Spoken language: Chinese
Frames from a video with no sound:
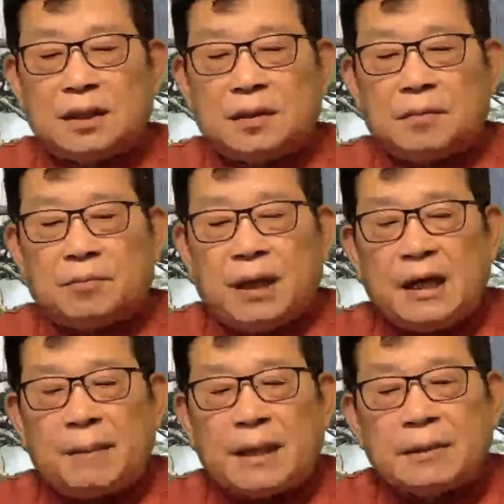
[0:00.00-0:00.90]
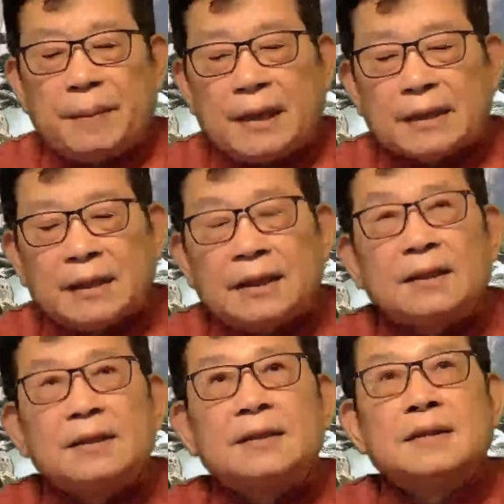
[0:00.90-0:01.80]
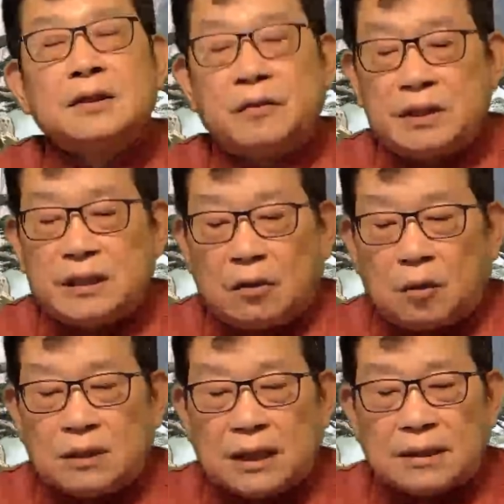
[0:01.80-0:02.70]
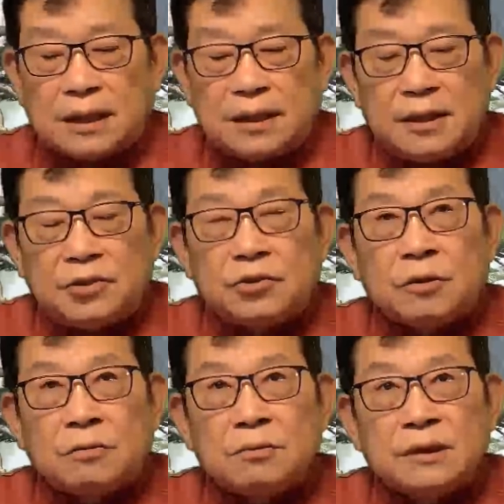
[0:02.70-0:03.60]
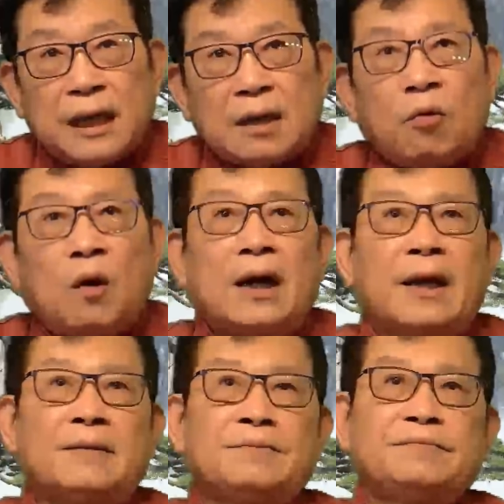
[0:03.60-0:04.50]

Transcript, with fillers: 迈阿迈德巴德有一家火葬场的烟囱塌垮了，